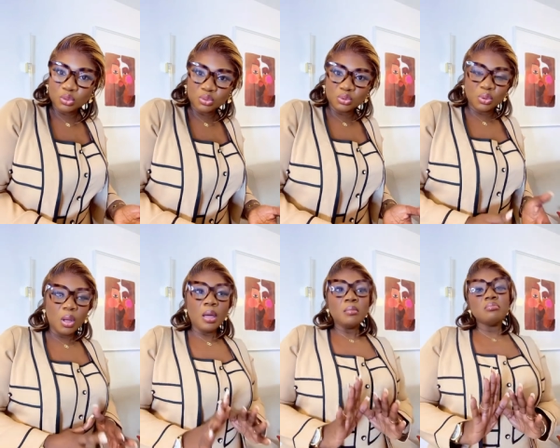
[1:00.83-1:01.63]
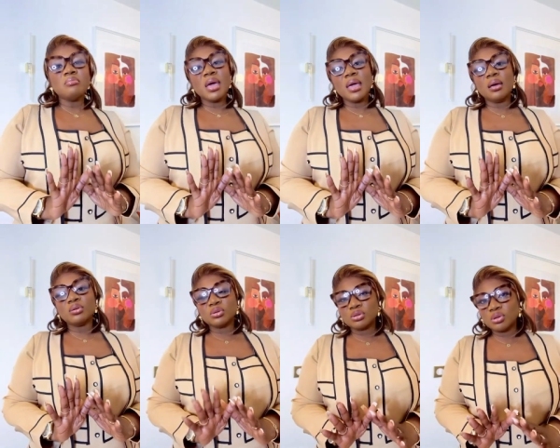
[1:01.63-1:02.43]
ton dos, mais
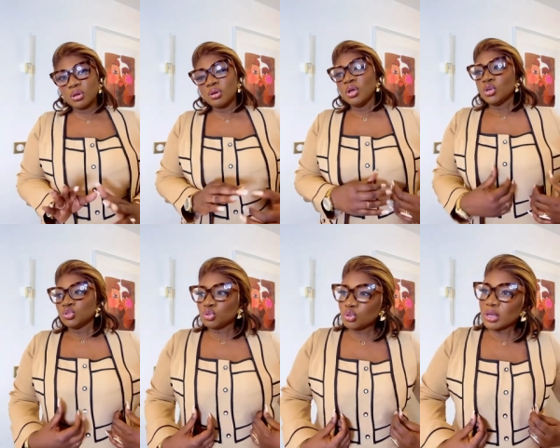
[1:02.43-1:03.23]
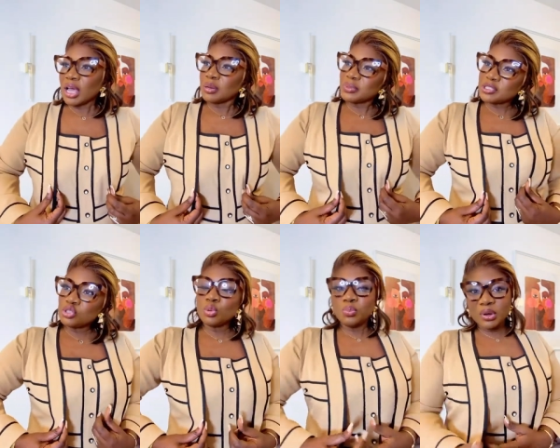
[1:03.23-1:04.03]
entre-temps, tu te gardes parce qu'il
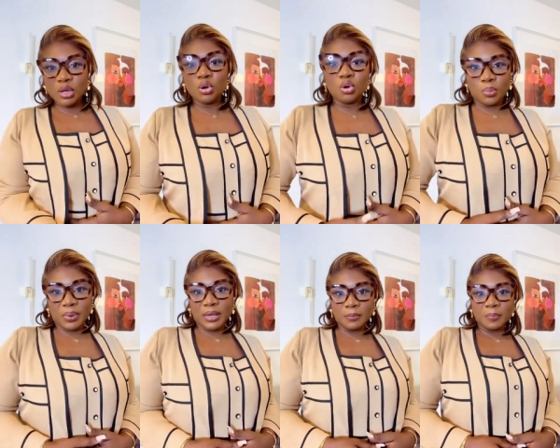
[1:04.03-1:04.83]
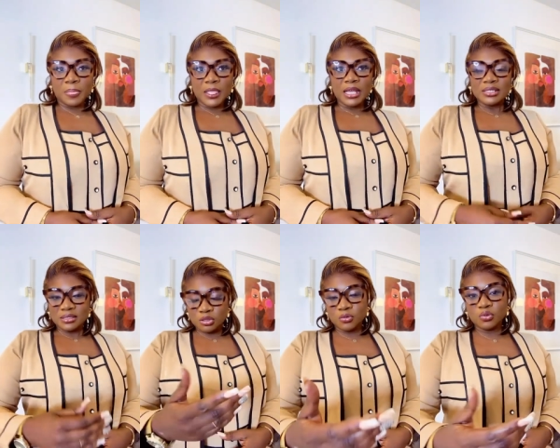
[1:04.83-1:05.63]
se pourrait qu'on reprenne.
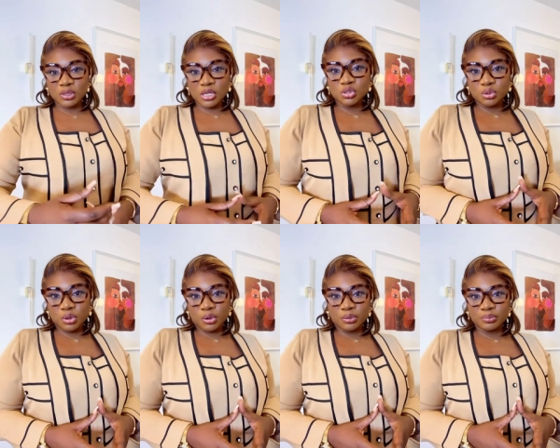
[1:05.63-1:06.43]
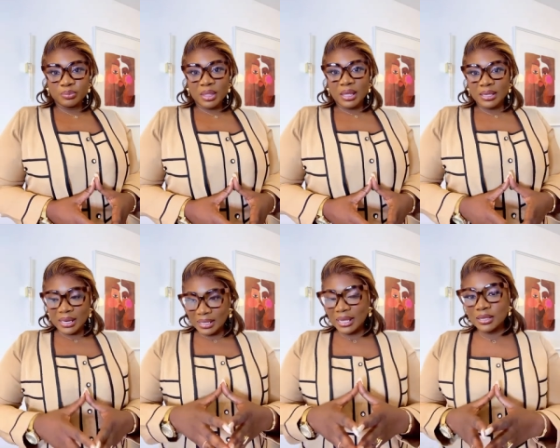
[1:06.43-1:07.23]
C'est du foutage de cœur.
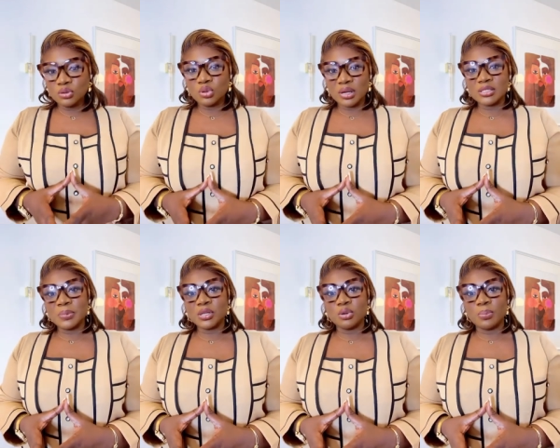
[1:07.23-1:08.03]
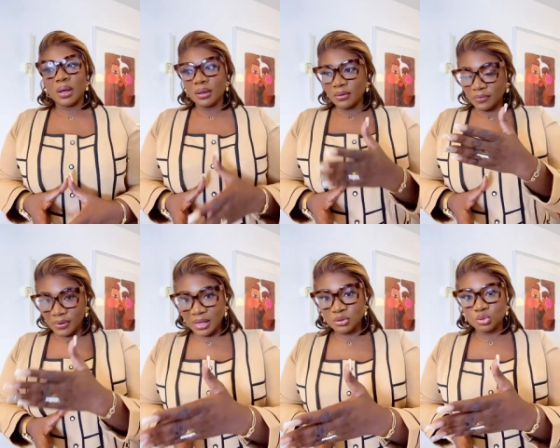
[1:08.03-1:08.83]
Quelqu'un qui ne te respecte pas
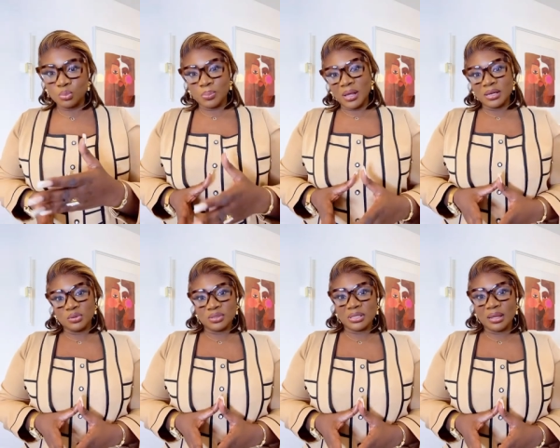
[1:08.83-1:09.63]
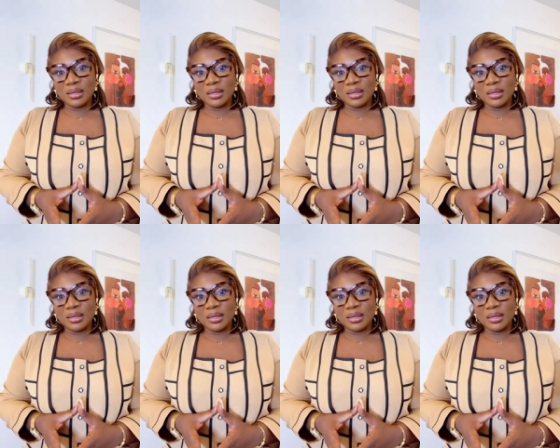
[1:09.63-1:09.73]
va te parler de ça.